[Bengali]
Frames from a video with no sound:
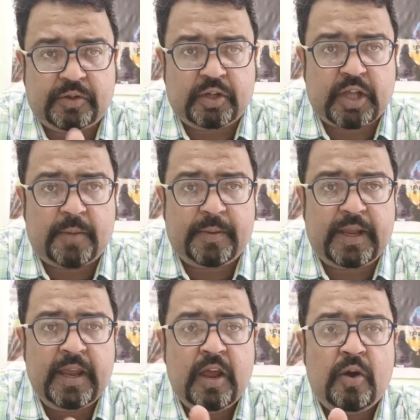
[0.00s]
ভর্তি হতে হবে
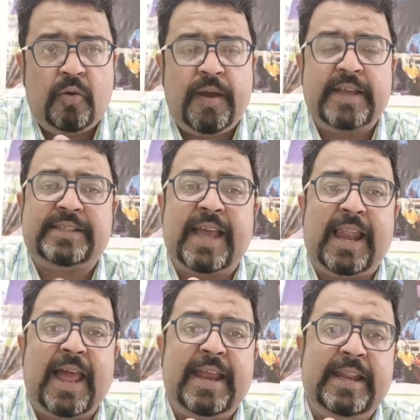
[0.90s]
হয়ে
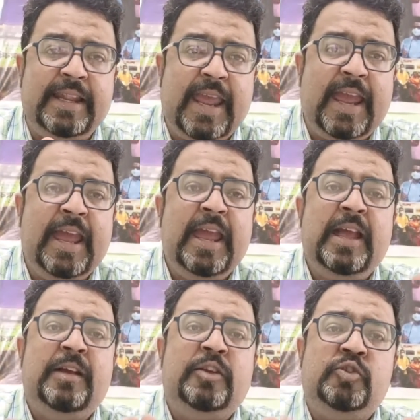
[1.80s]
স্যালাইন নিয়ে
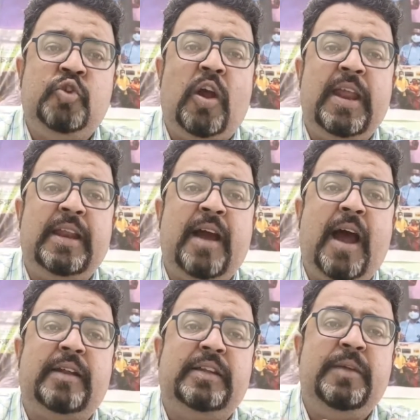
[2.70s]
জলের
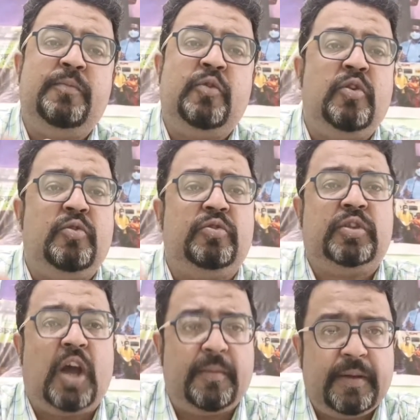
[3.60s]
ঘাটতি পূরণ
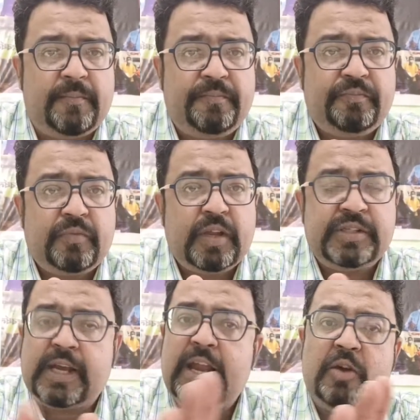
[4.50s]
করতে হবে
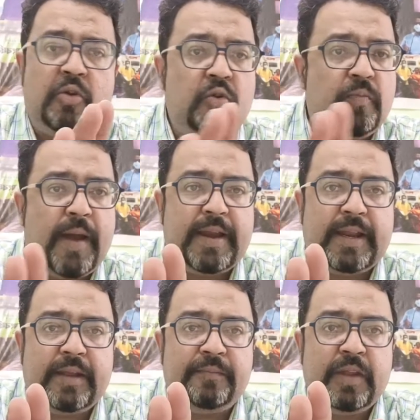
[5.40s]
সেখানে কোনো উপায়
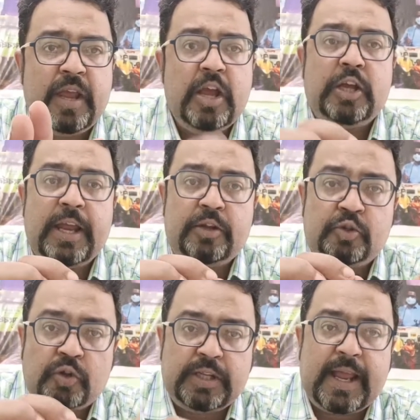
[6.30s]
নেই কিন্তু
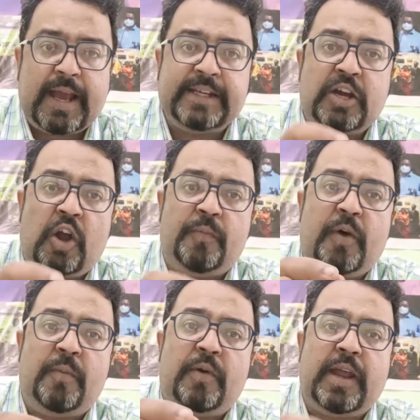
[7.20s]
যদি দেখা যায় অল্প
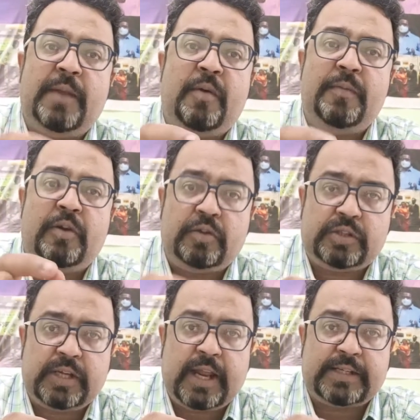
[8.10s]
অল্প খেলে বমি
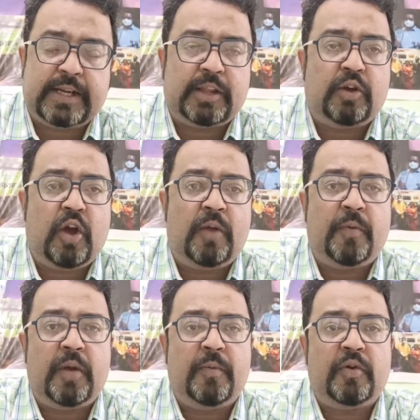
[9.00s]
হচ্ছে না সেটা তখন অল্প
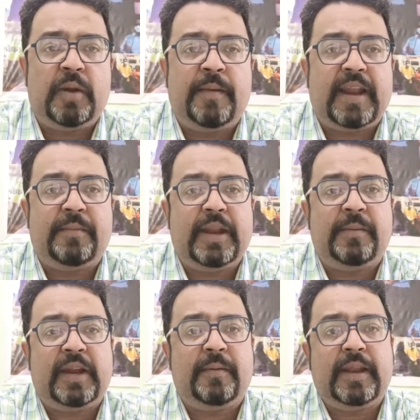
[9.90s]
অল্প করে বারে বারে
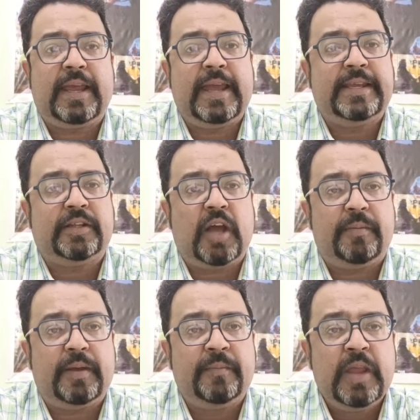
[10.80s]
বারে বারে খেয়ে যেতে
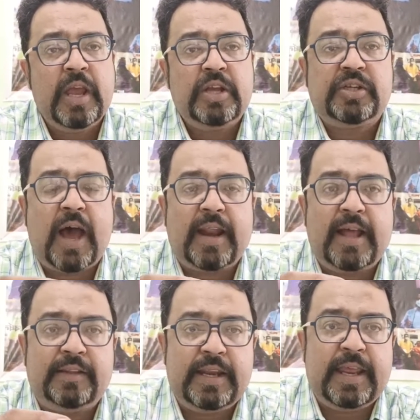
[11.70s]
হবে সারা
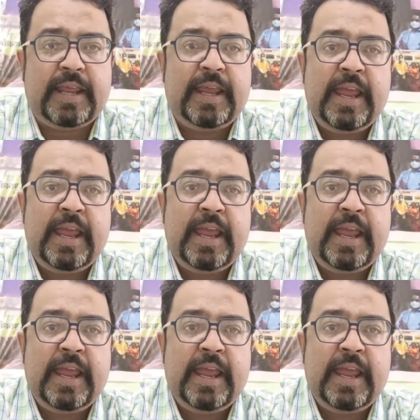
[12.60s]
দিনে